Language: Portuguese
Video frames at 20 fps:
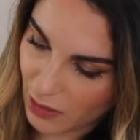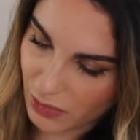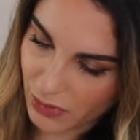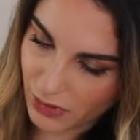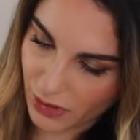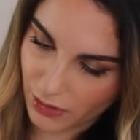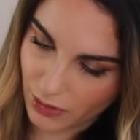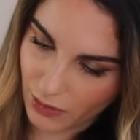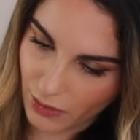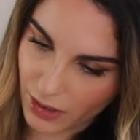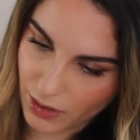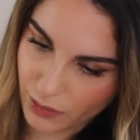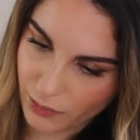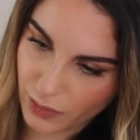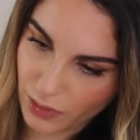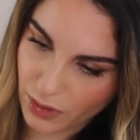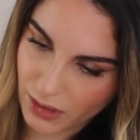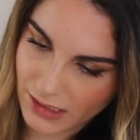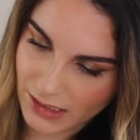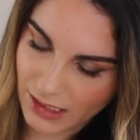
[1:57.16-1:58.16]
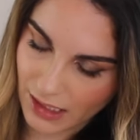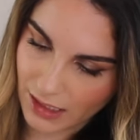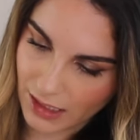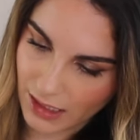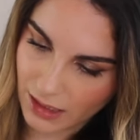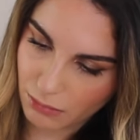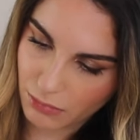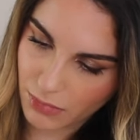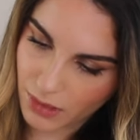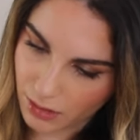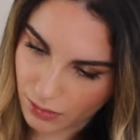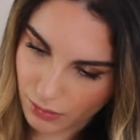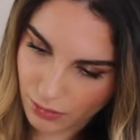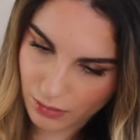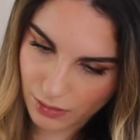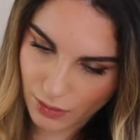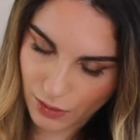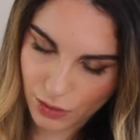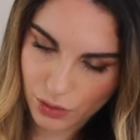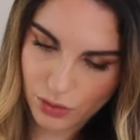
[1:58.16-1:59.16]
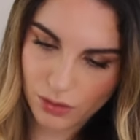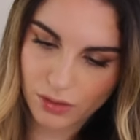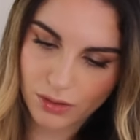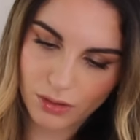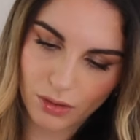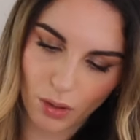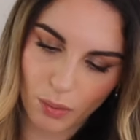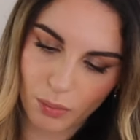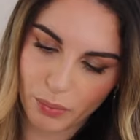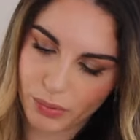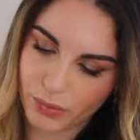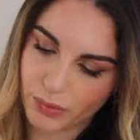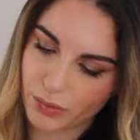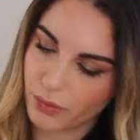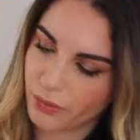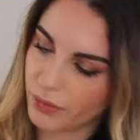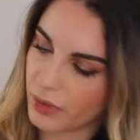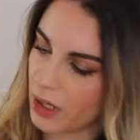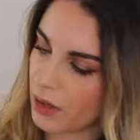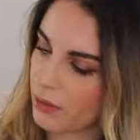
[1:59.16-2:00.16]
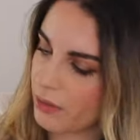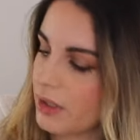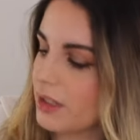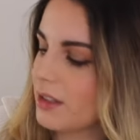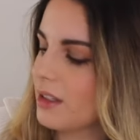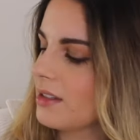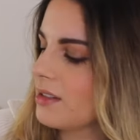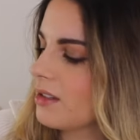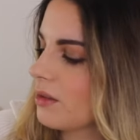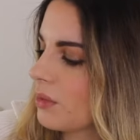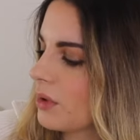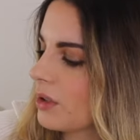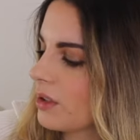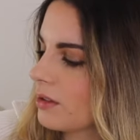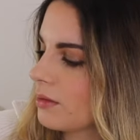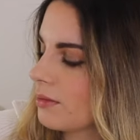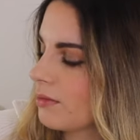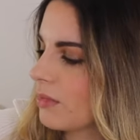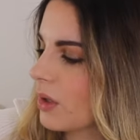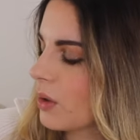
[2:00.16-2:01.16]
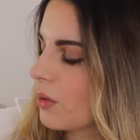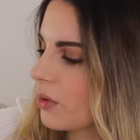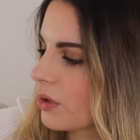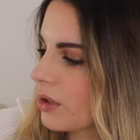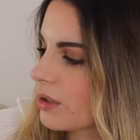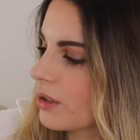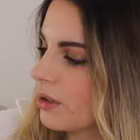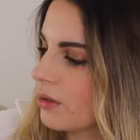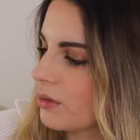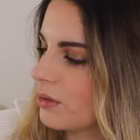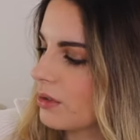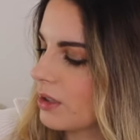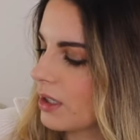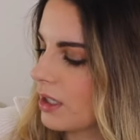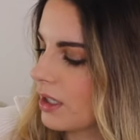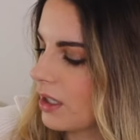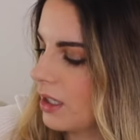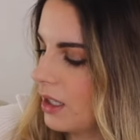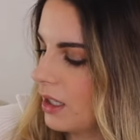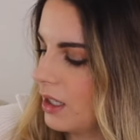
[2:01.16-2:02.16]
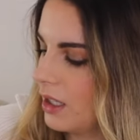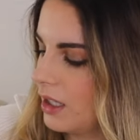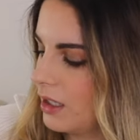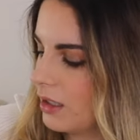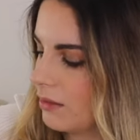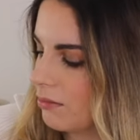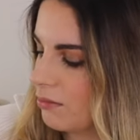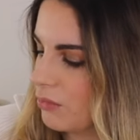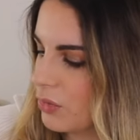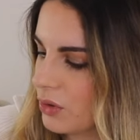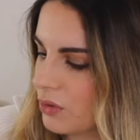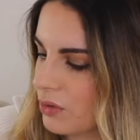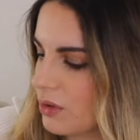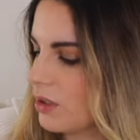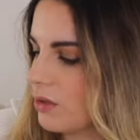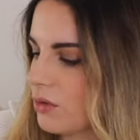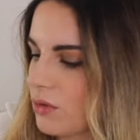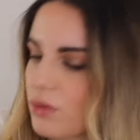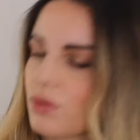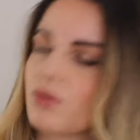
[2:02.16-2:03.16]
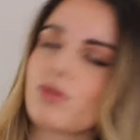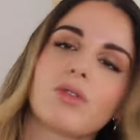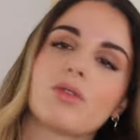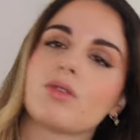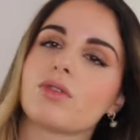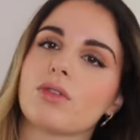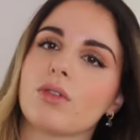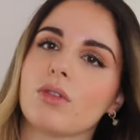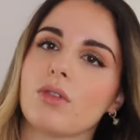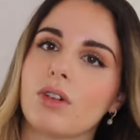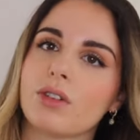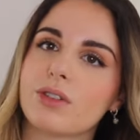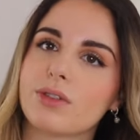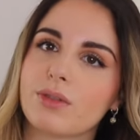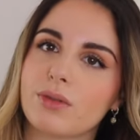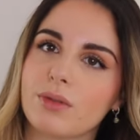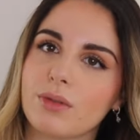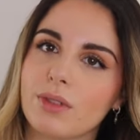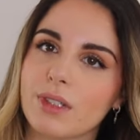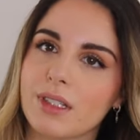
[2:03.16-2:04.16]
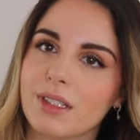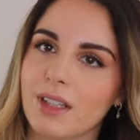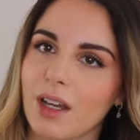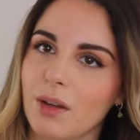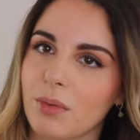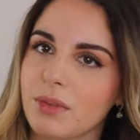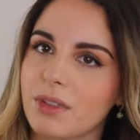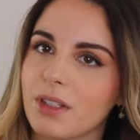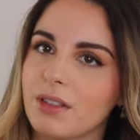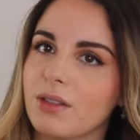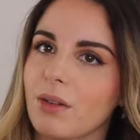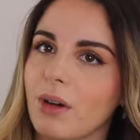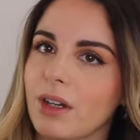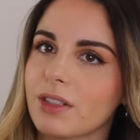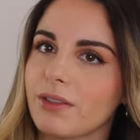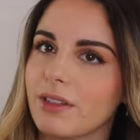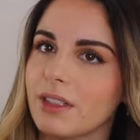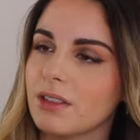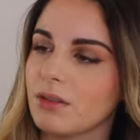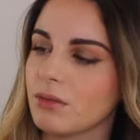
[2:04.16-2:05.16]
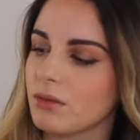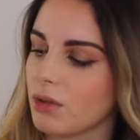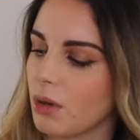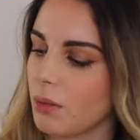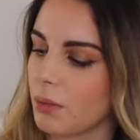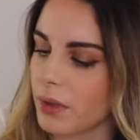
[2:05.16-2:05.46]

Portanto, eu acho que vou utilizar imenso este top no verão e tem assim uma, uma cor neutra, muito dentro dos tons que eu gosto de utilizar, portanto eu acho que vai ser um top